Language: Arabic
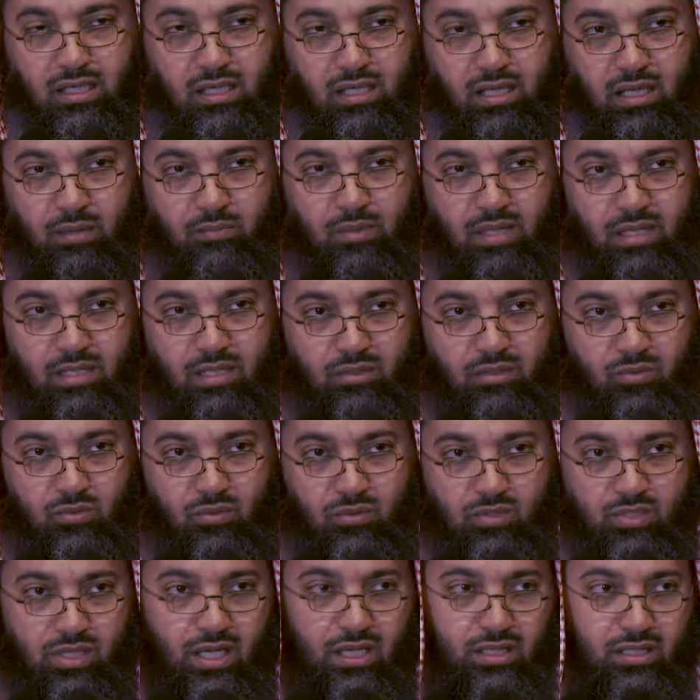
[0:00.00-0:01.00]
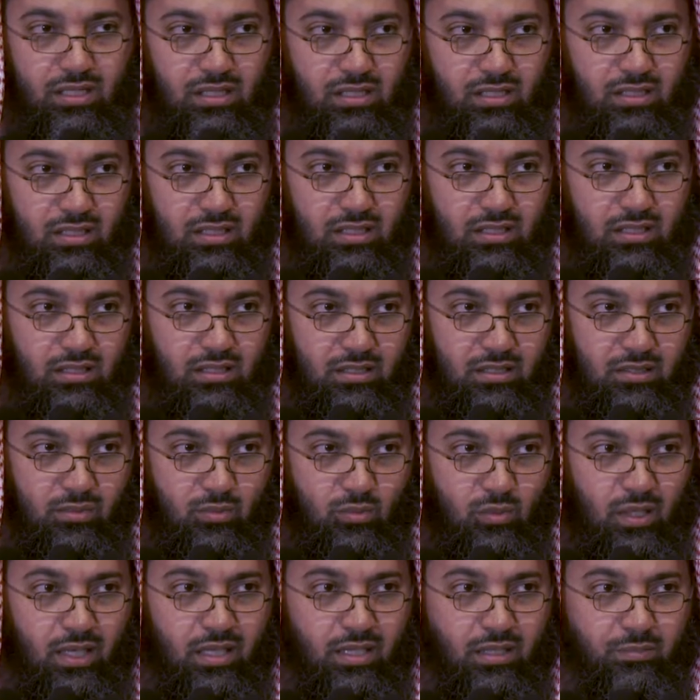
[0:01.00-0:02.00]
قبل النقصان
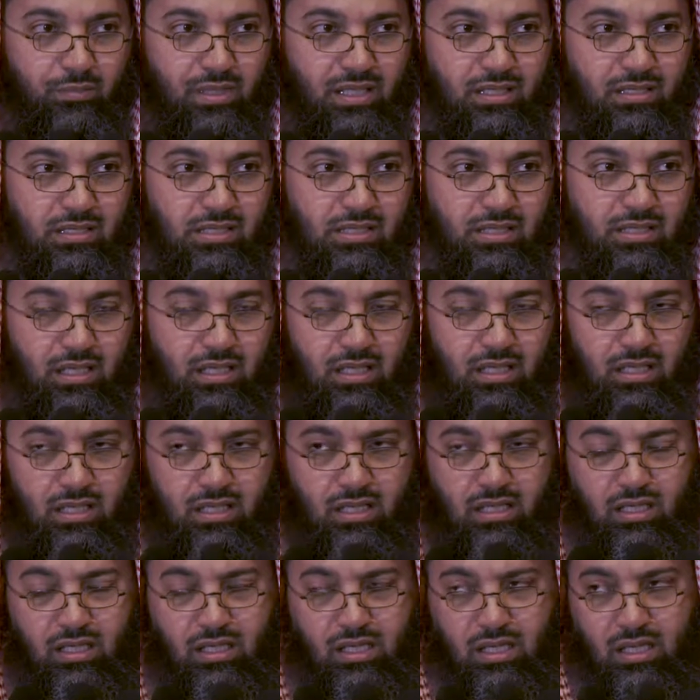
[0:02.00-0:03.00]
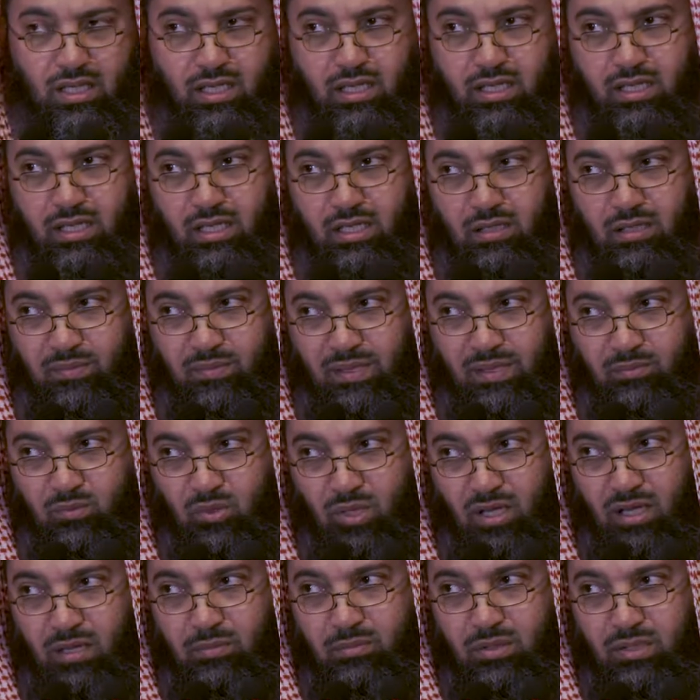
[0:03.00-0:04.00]
وهذا ما نص عليه الإمام
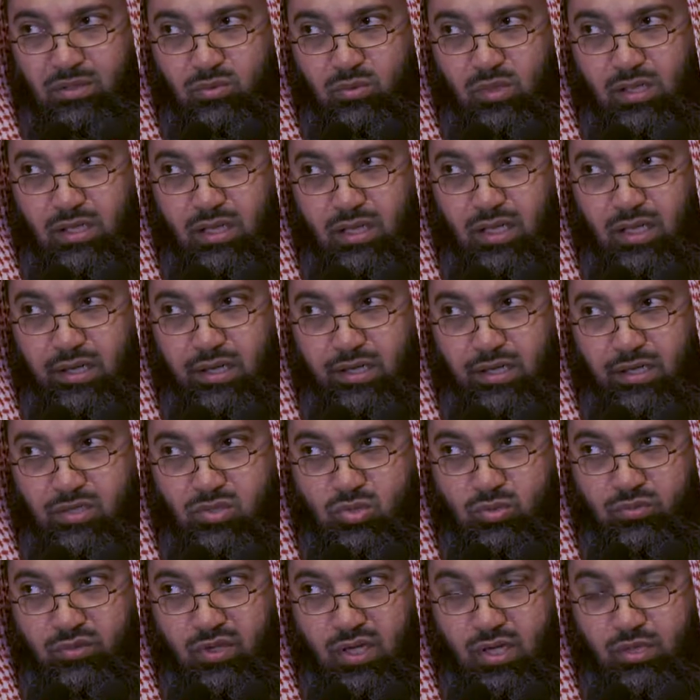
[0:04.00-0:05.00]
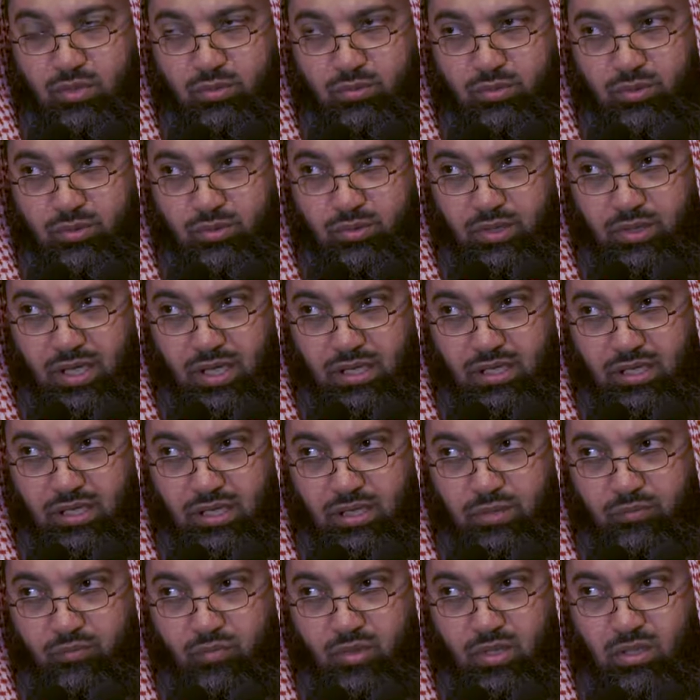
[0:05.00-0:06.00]
أحمد وكذلك سفيان بن
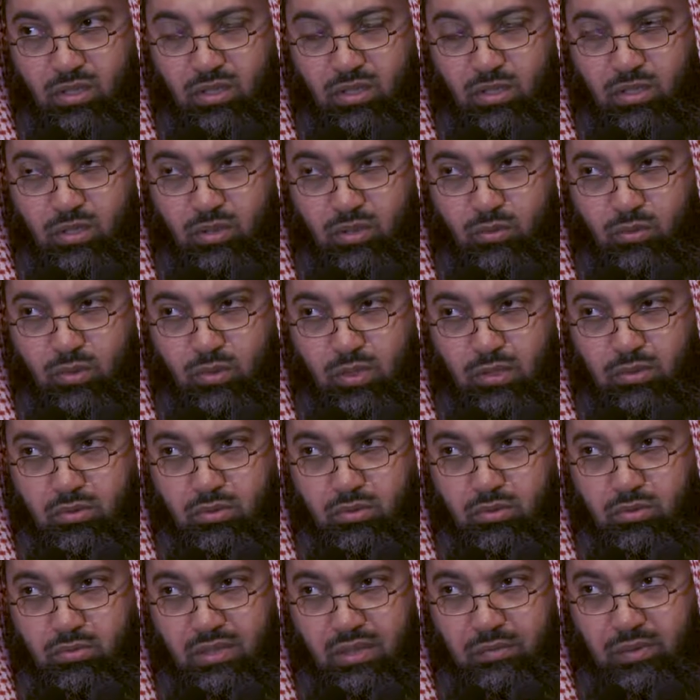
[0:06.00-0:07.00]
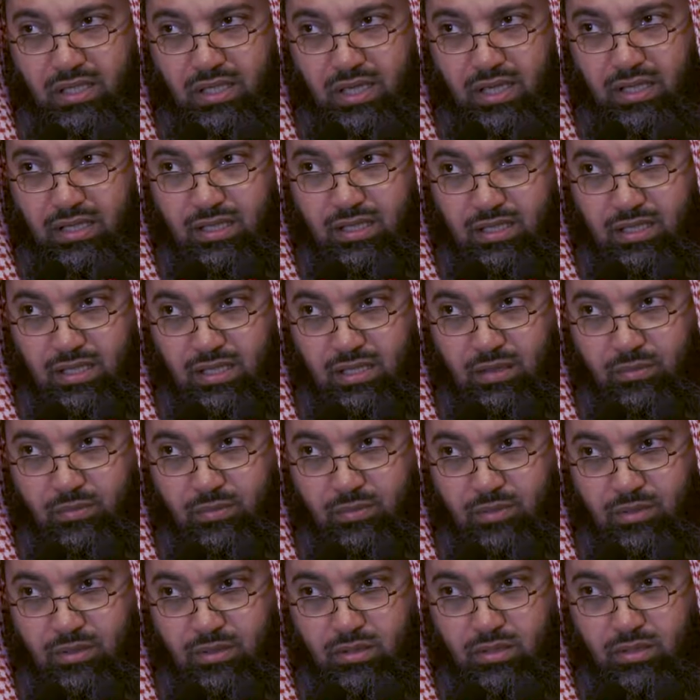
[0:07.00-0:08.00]
عيينة وغيرهما من أهل العلم
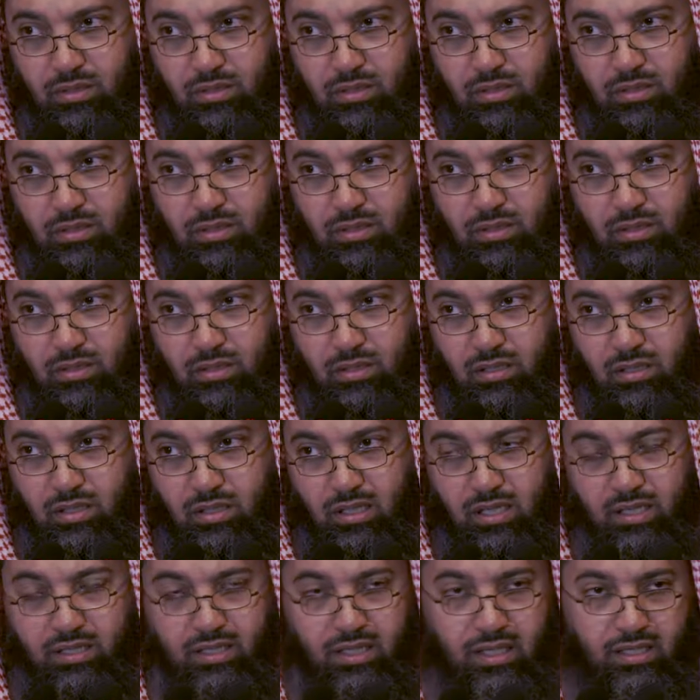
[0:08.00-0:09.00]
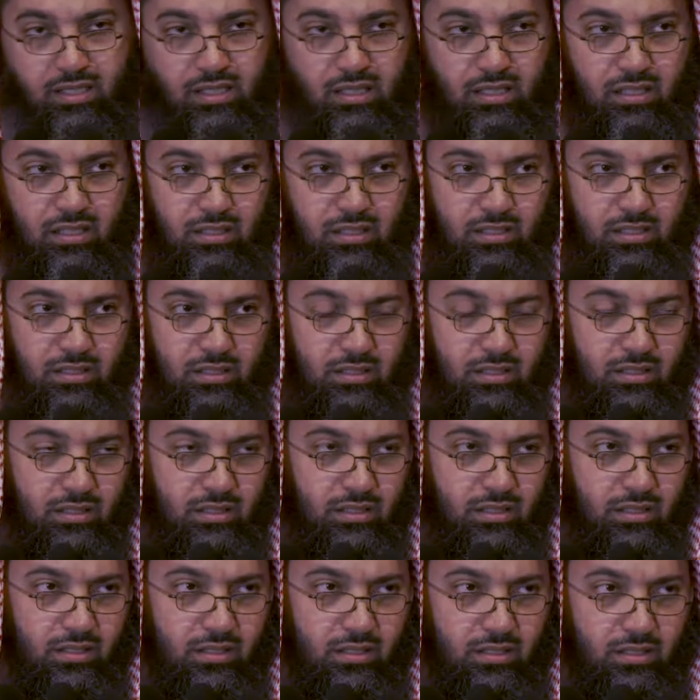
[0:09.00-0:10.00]
إذا كان
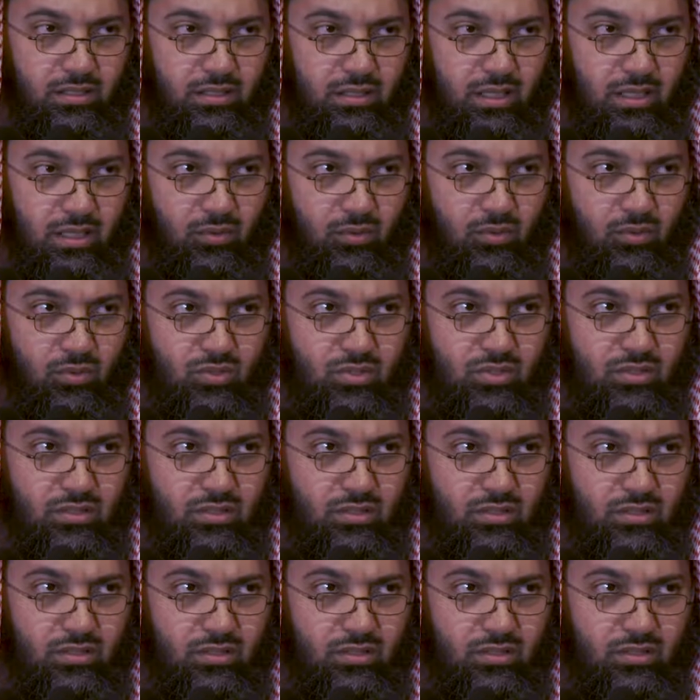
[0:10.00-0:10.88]
ينقص